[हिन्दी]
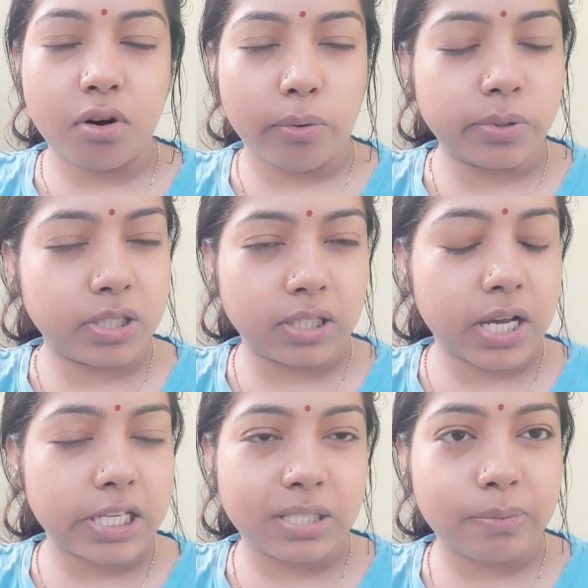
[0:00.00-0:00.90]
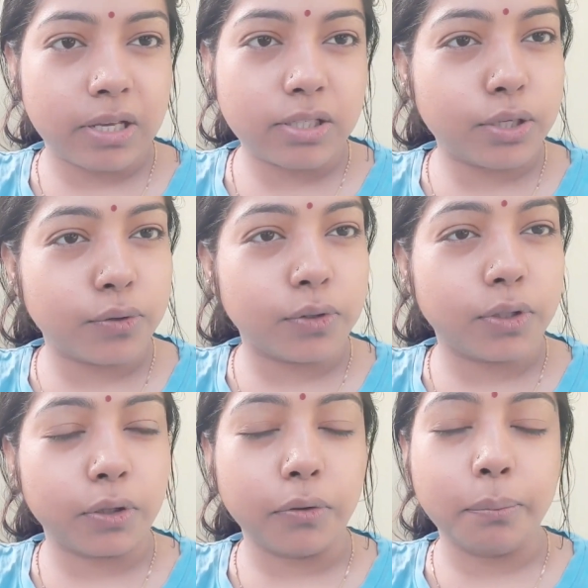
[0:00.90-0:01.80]
नौ बजे के आसपास ही
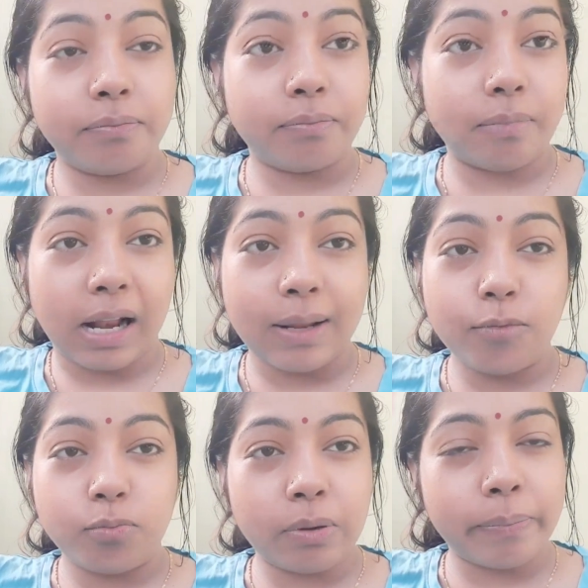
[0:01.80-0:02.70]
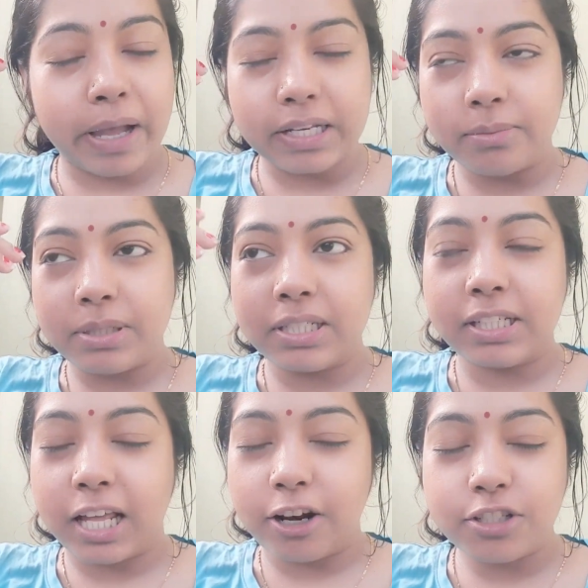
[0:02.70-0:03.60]
उठती हूँ मैंने मुंह पे पानी भी नहीं
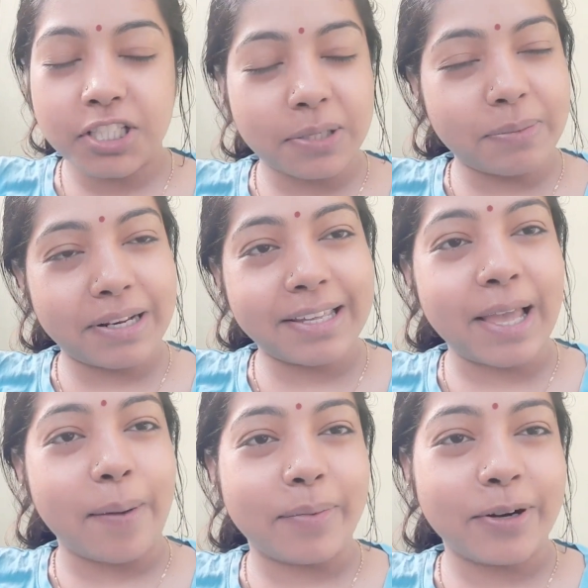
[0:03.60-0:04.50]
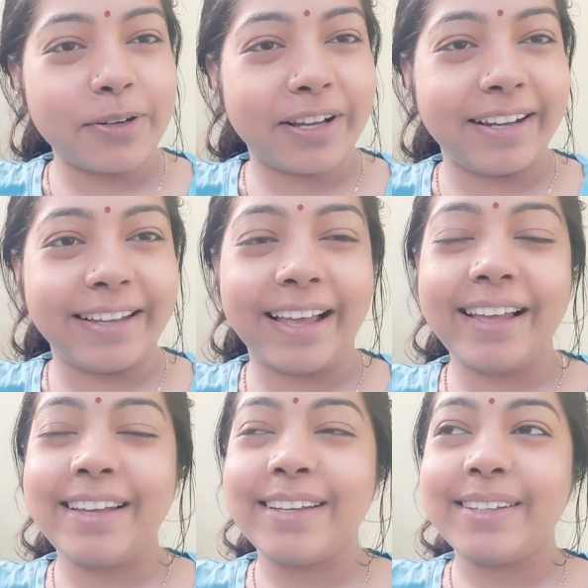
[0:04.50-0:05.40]
डाला सीधे मैंने कैमरा उठा लिया
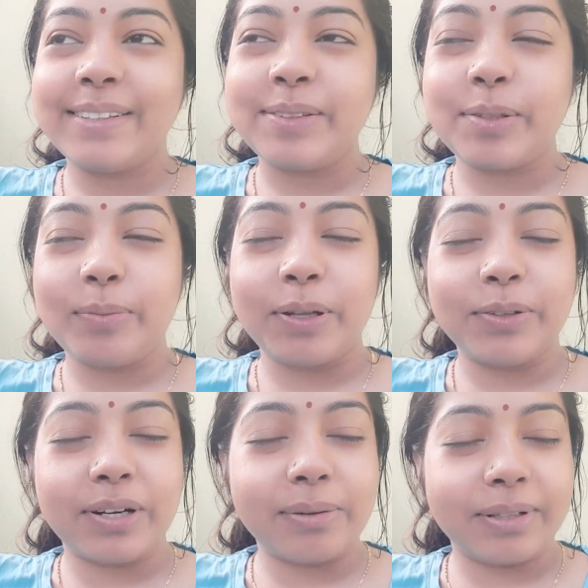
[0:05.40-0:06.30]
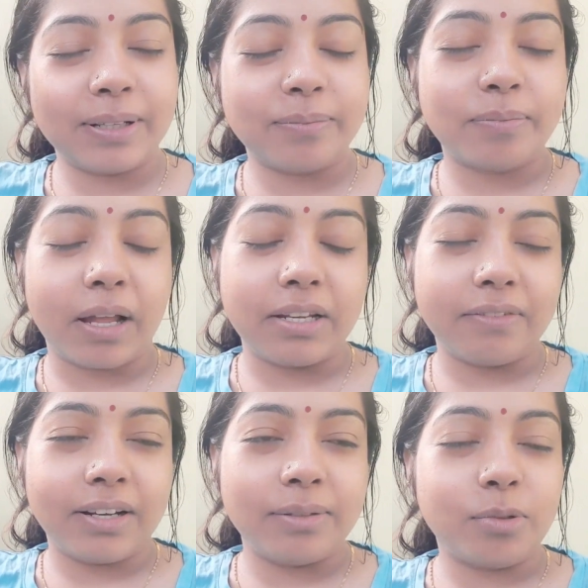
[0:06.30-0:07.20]
है तो मैं थोड़ा मतलब पानी
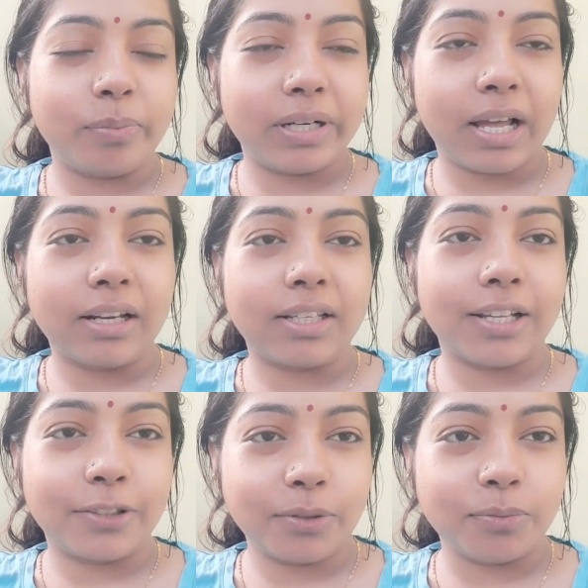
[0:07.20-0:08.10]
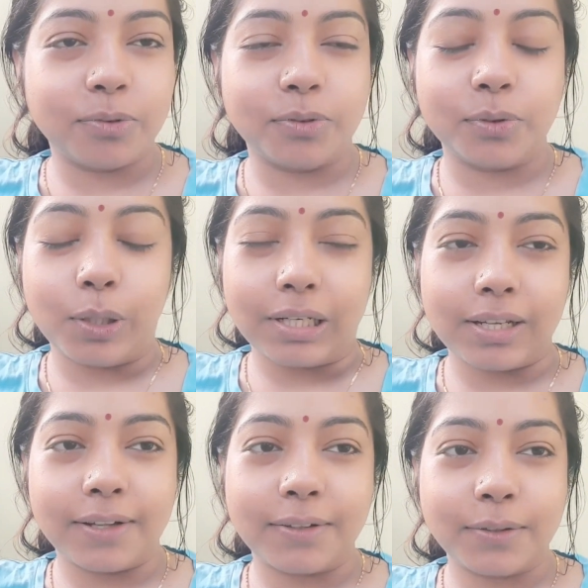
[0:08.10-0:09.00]
वानी मुँह पर डाल के आती हूँ मुँह धुल
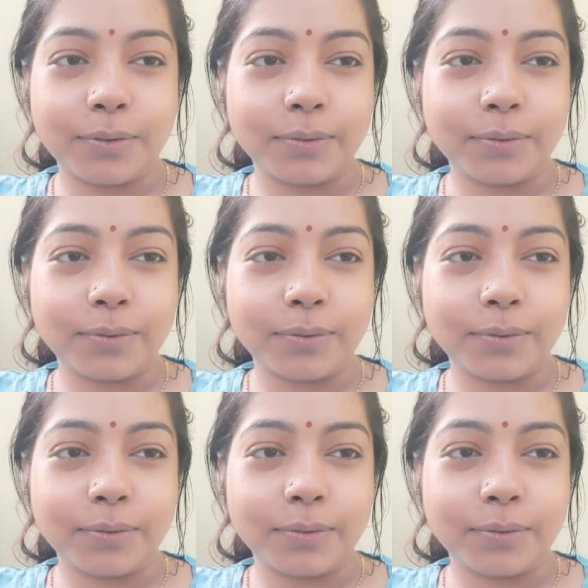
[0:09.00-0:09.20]
के आती